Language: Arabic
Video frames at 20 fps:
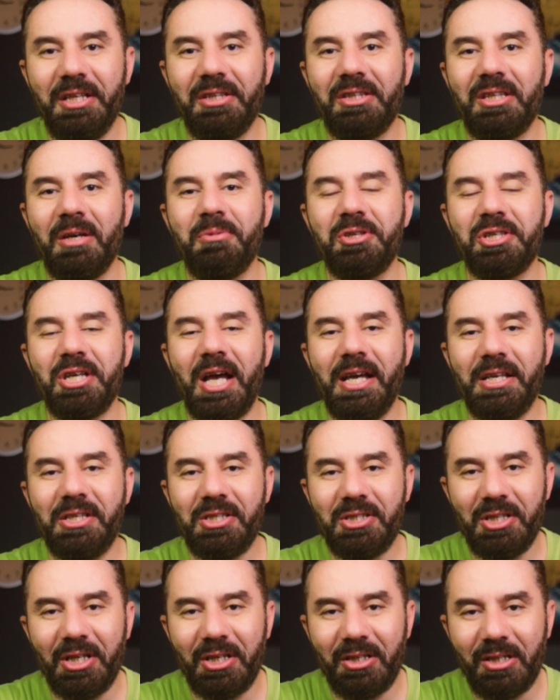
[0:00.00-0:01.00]
ان انت مش
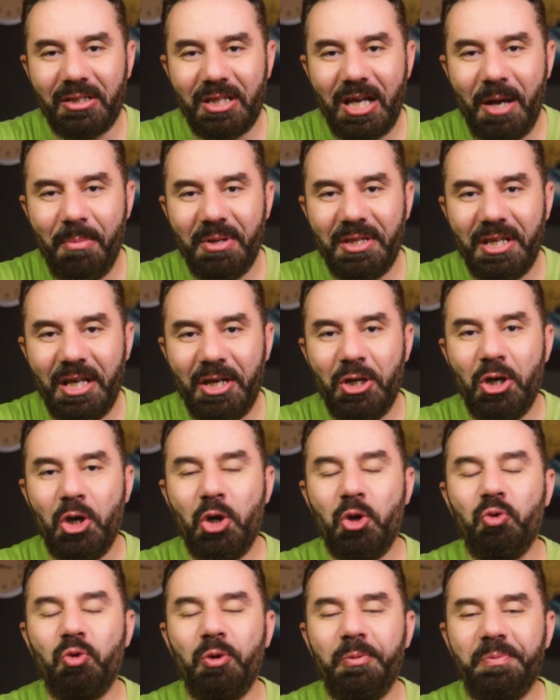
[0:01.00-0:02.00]
عايز تغلط ابدا
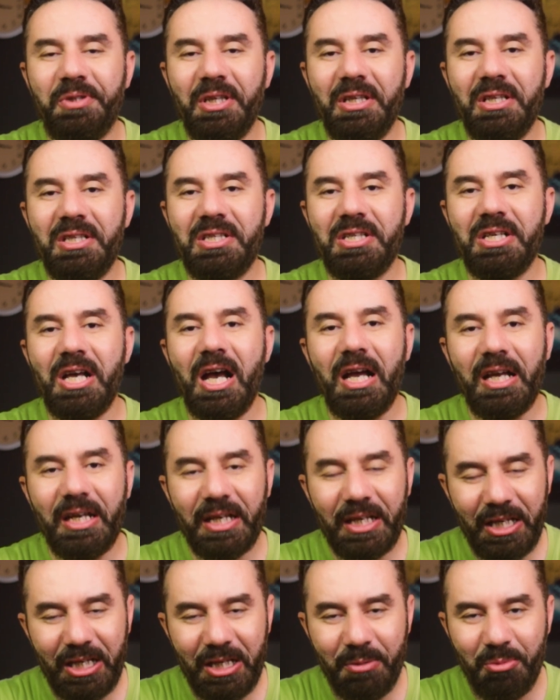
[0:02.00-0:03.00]
وبتنسى
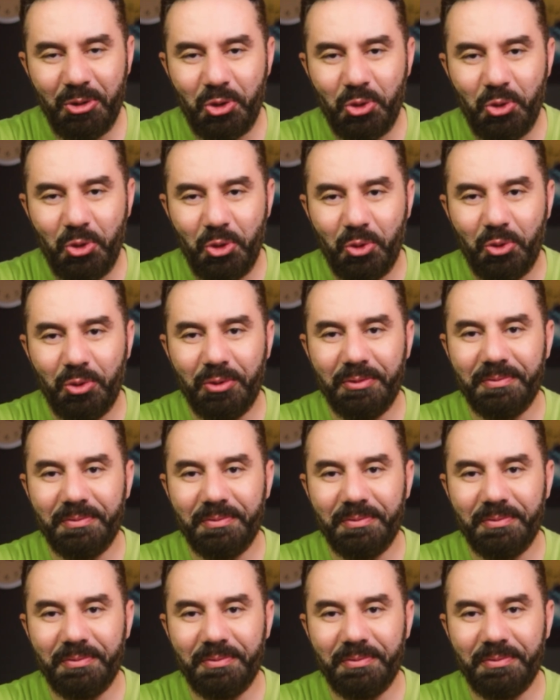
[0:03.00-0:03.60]
اللي بتقوله